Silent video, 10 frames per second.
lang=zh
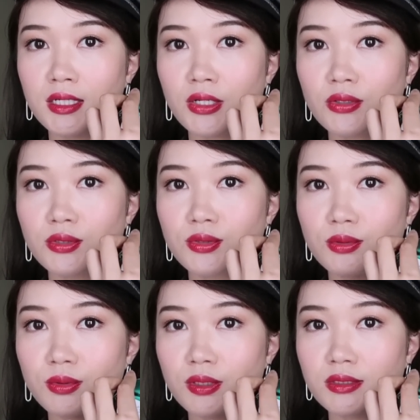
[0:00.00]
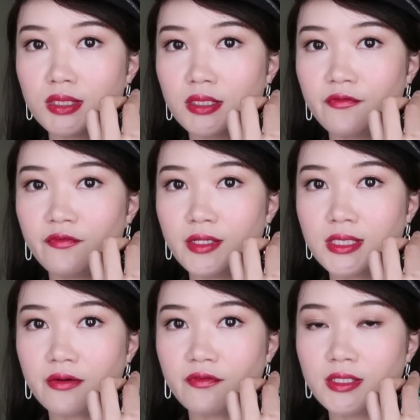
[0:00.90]
然后它就真的非
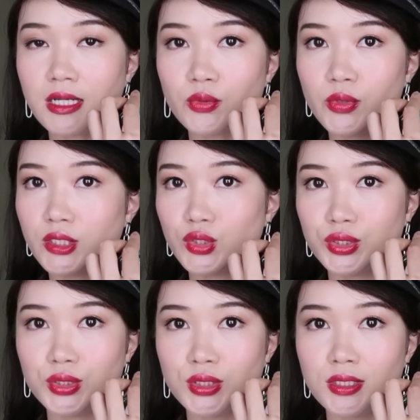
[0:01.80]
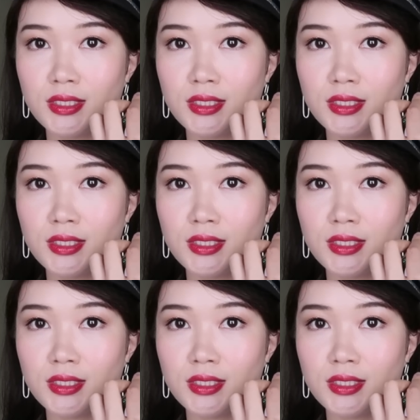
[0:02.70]
常非常 rich，